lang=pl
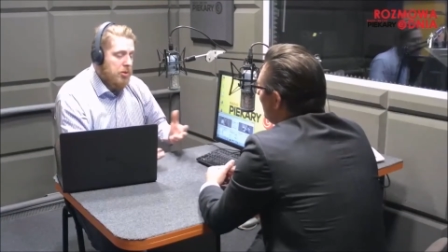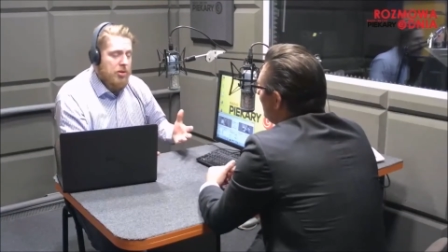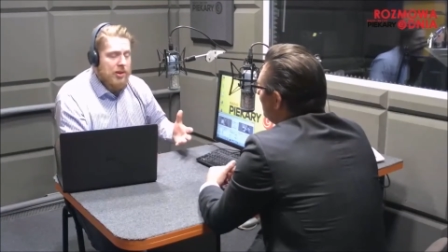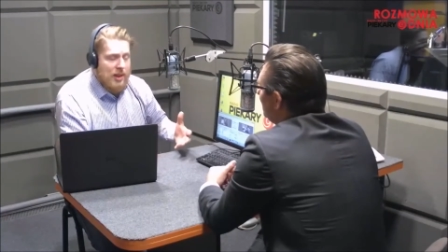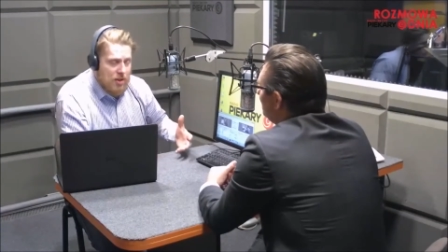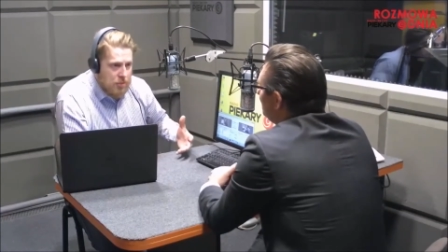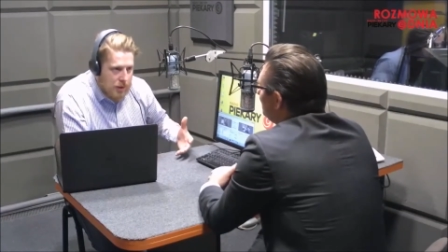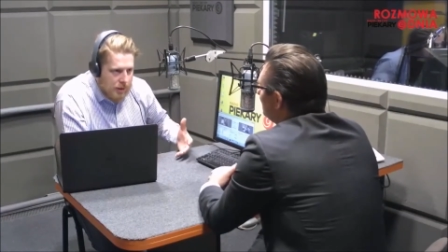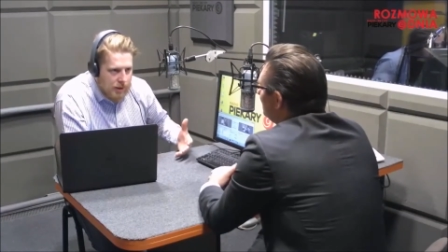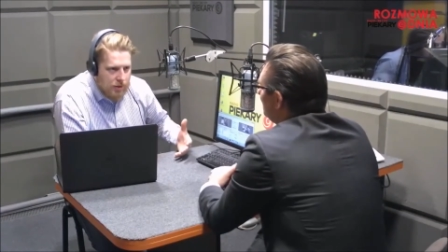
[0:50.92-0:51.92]
może do Straży
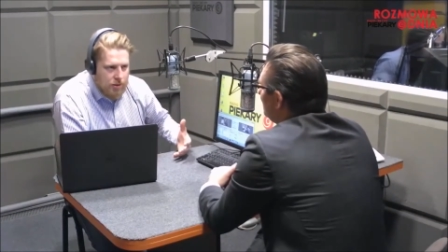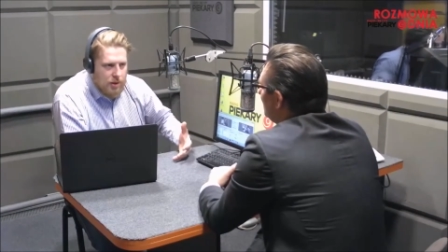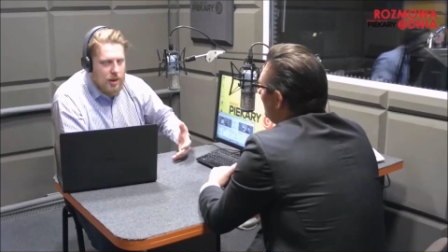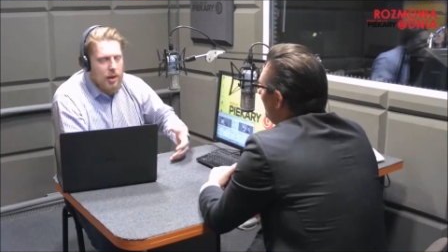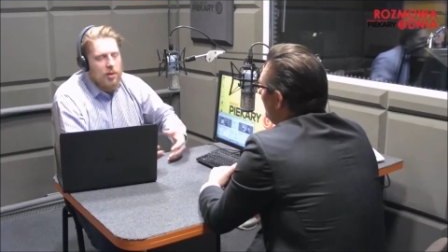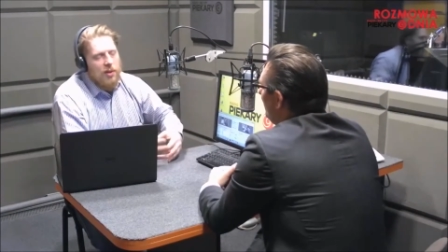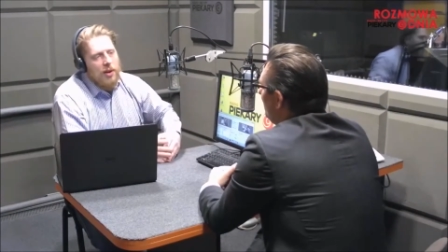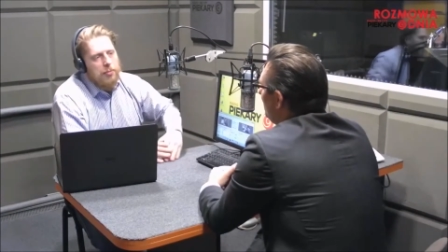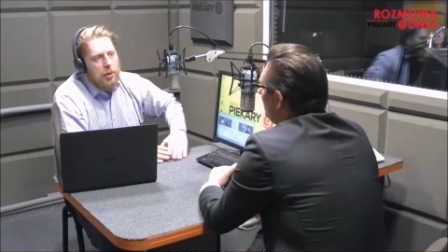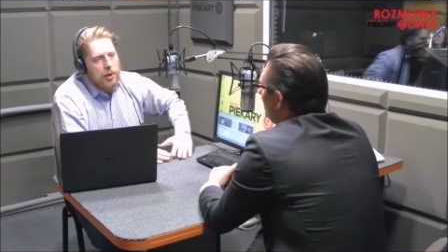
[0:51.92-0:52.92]
Miejskiej, że nie reagowała
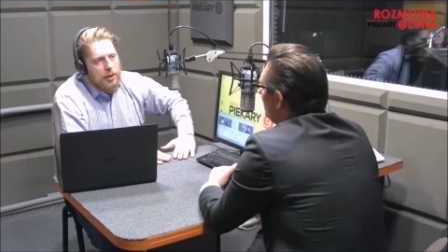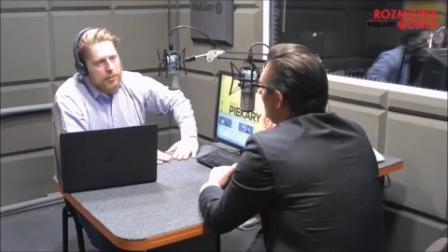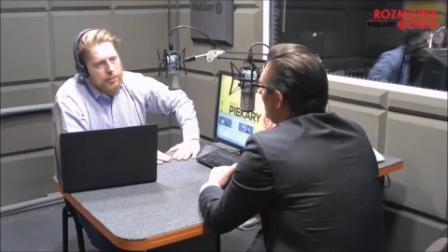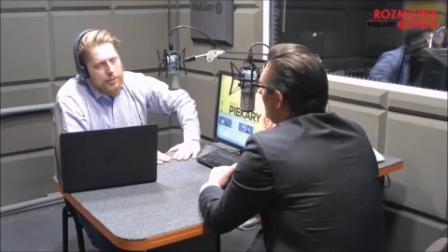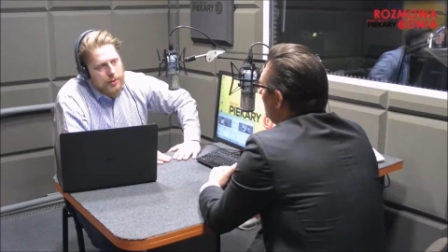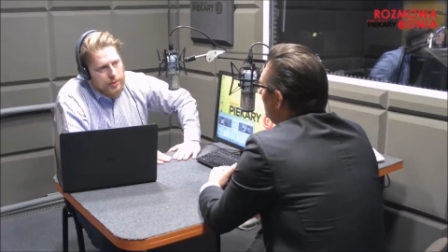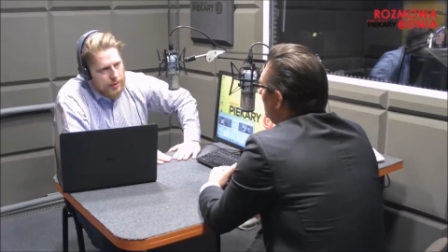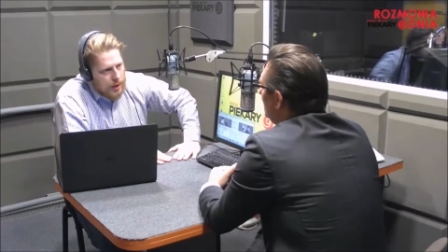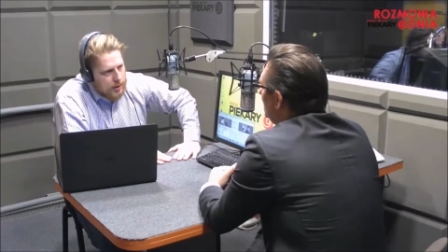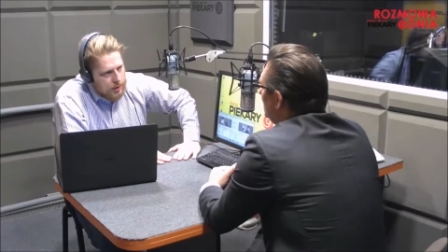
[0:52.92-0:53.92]
w porę w, e, w
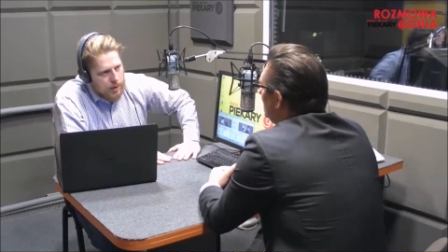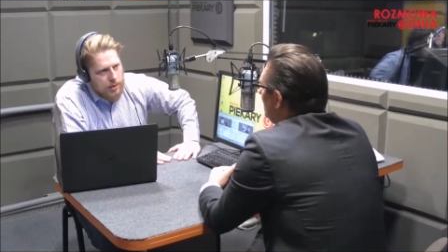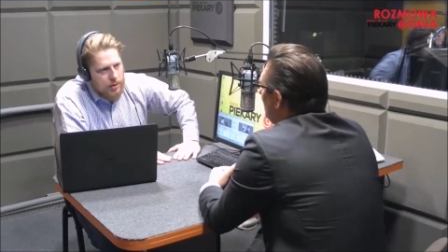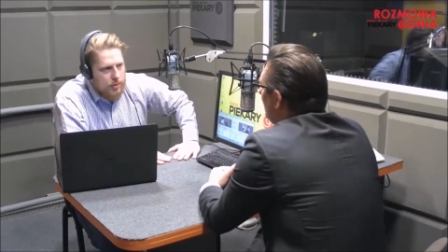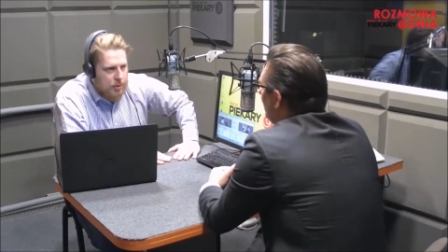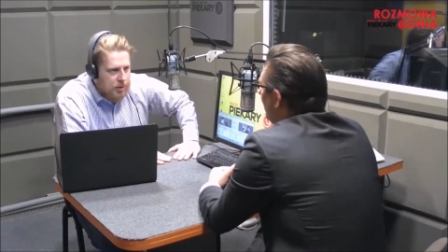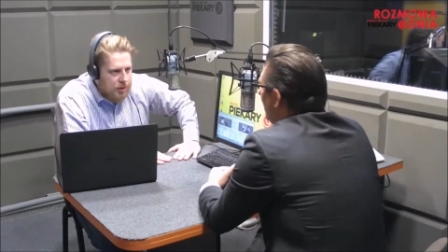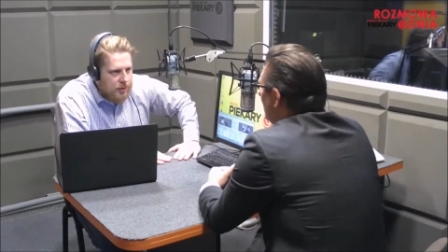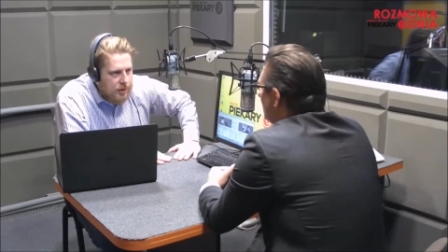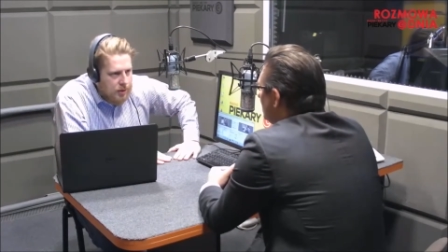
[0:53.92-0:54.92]
trakcie tego
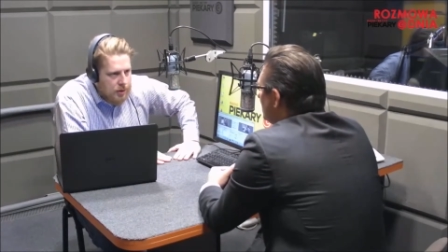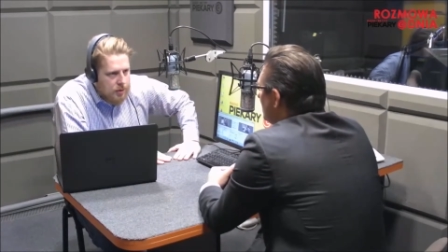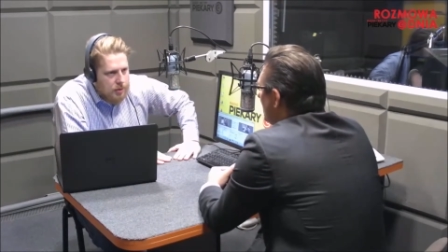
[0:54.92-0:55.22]
przedsięwzięcia?